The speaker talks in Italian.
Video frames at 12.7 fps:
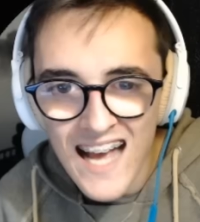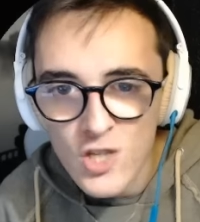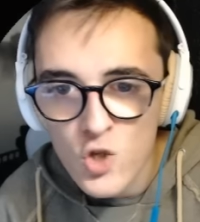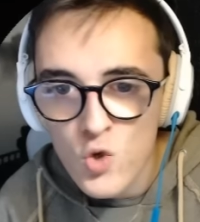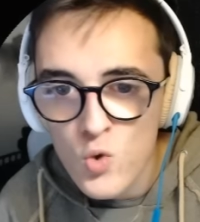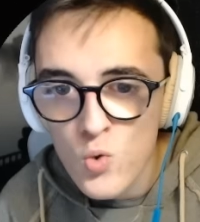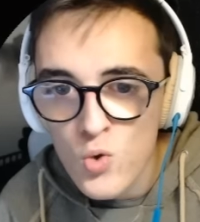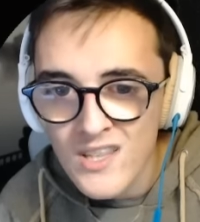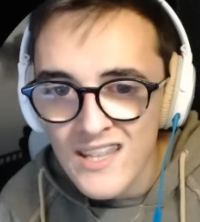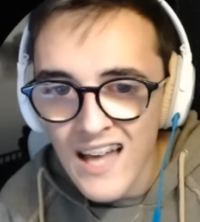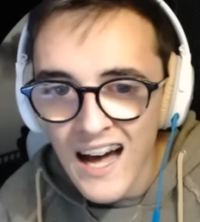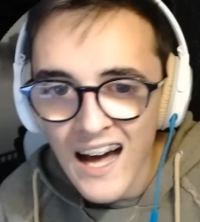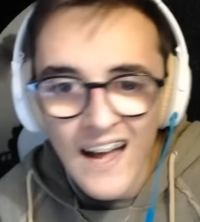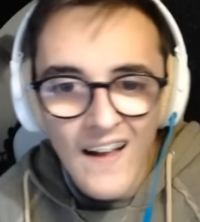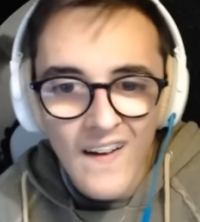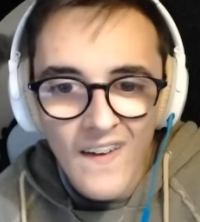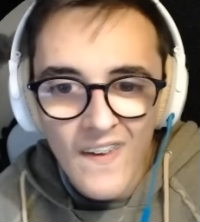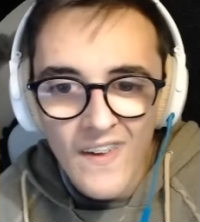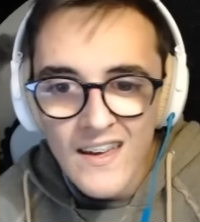assurda.
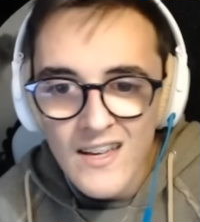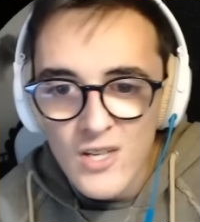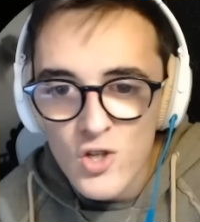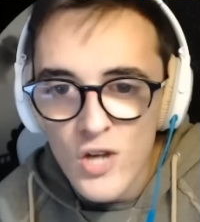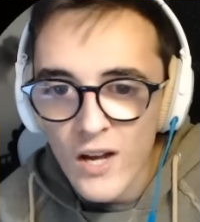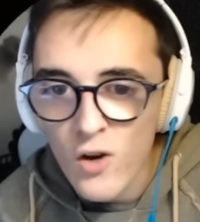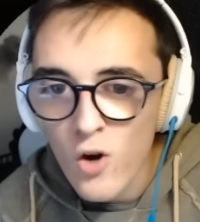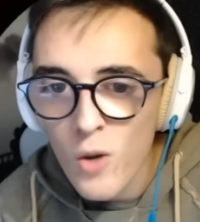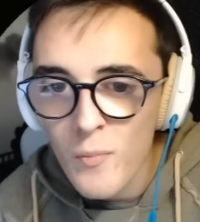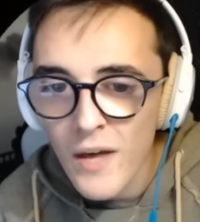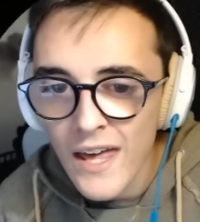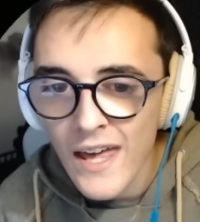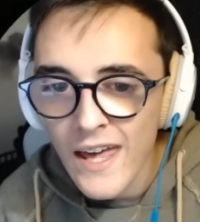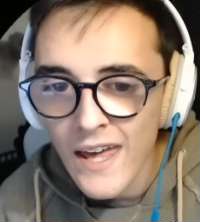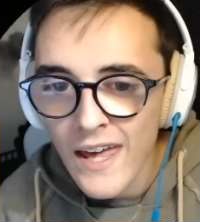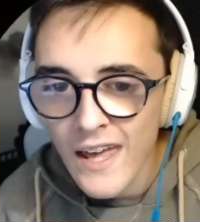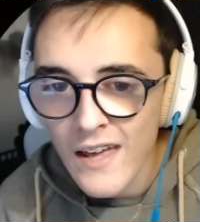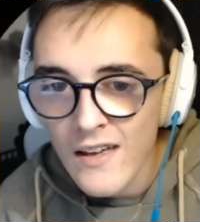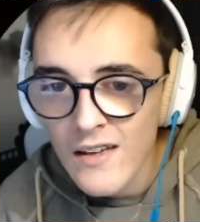Cioè,
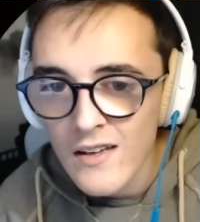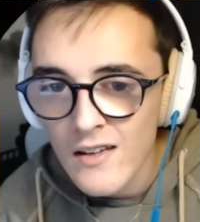come...